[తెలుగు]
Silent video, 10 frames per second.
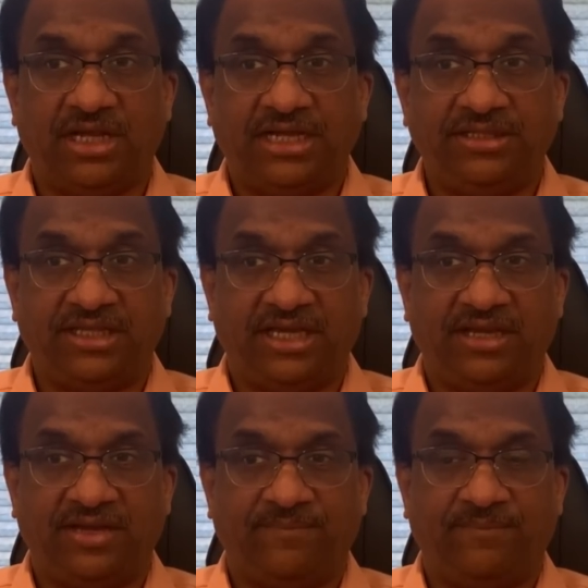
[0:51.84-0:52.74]
అయితే
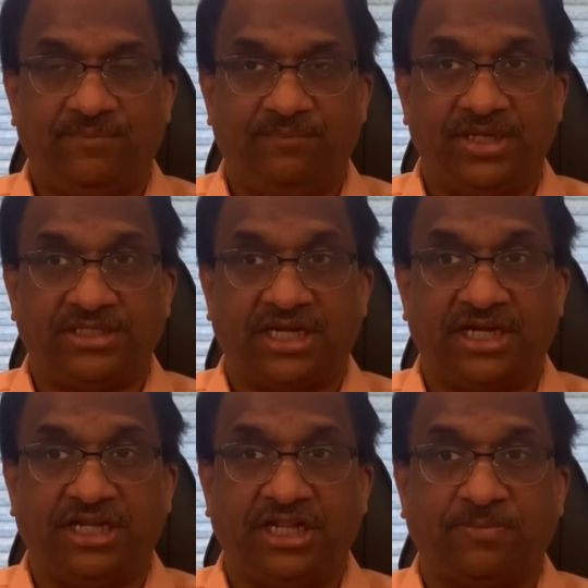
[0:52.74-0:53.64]

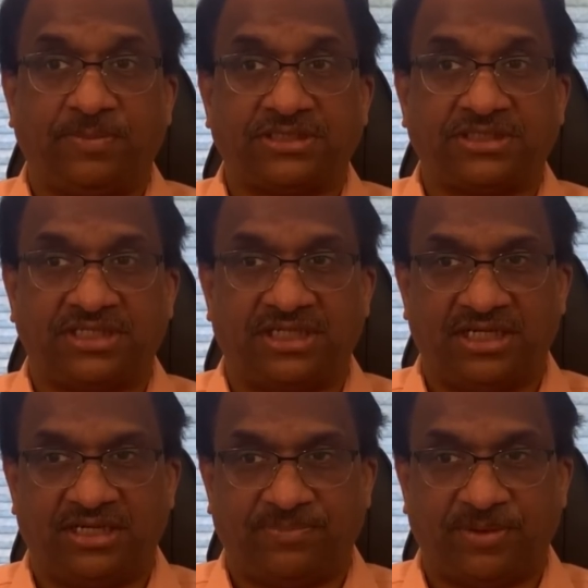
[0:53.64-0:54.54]
మెజారిటీ
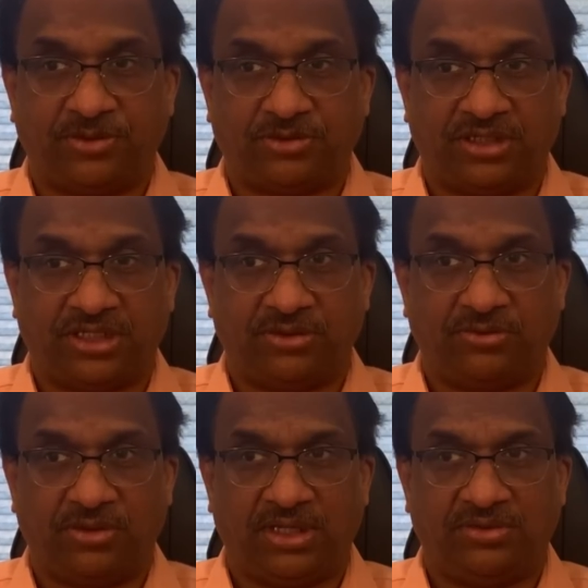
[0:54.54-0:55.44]
స్పష్టంగా ప్రభుత్వానికి
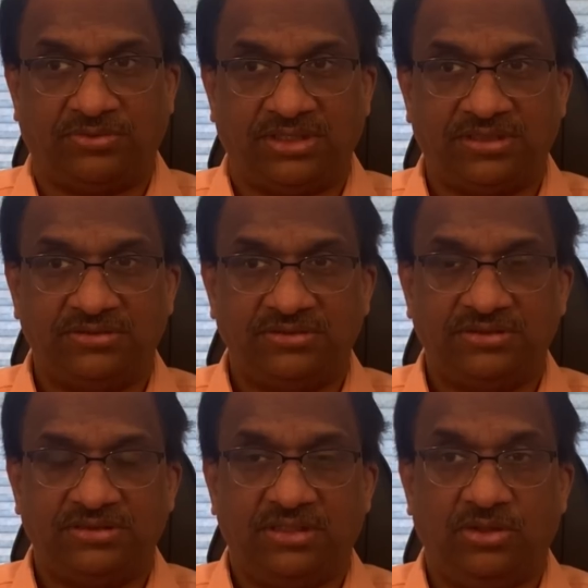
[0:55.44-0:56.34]
అనుకూలంగా ఉంది
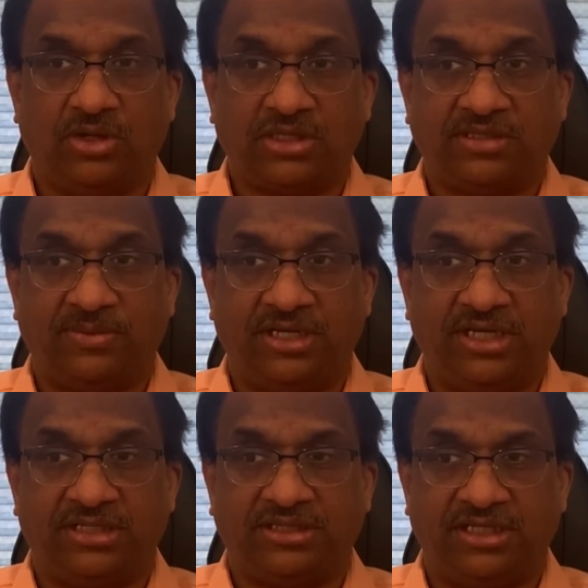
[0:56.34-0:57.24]

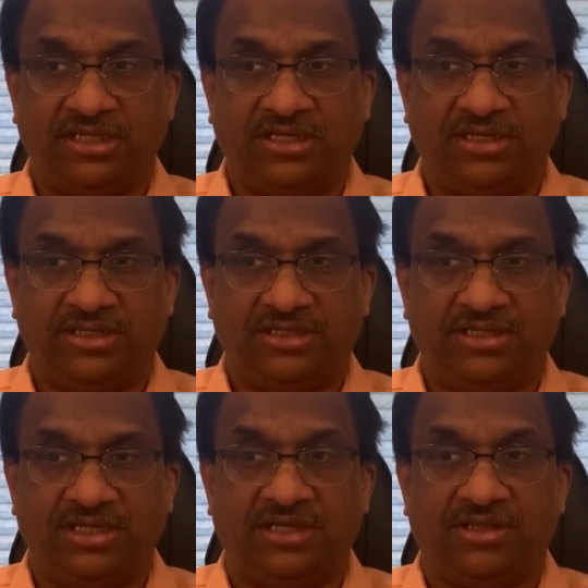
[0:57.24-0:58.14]
లోక్సభలోనైతే
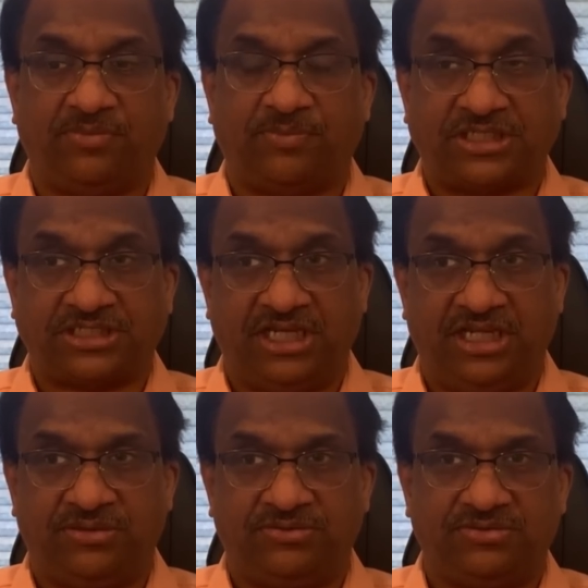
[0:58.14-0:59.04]
ఇక ప్రశ్నే
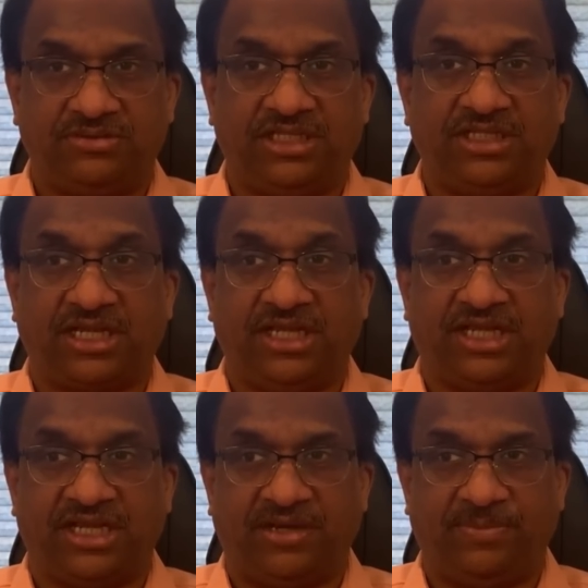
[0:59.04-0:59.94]
లేదు అది క్లియర్గా